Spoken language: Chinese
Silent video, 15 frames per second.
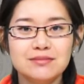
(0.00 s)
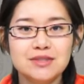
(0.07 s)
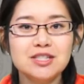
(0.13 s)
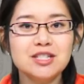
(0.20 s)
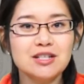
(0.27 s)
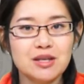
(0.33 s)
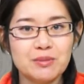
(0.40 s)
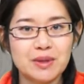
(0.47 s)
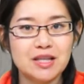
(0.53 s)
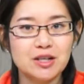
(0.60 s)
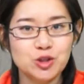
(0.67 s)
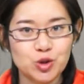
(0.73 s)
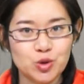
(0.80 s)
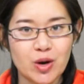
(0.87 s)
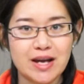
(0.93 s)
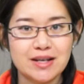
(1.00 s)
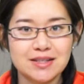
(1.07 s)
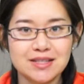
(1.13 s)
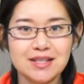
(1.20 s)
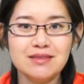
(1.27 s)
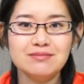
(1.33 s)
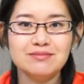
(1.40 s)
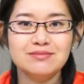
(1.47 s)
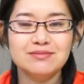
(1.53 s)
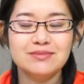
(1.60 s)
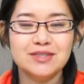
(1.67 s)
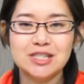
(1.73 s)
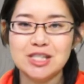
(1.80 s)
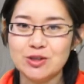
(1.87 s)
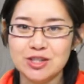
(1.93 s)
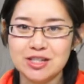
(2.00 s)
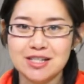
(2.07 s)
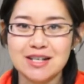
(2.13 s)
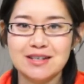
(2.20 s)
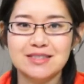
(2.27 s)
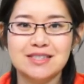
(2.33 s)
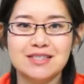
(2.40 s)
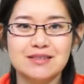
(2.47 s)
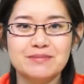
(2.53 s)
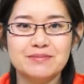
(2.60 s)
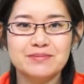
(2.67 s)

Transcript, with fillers: 这里边的转身就是这个词。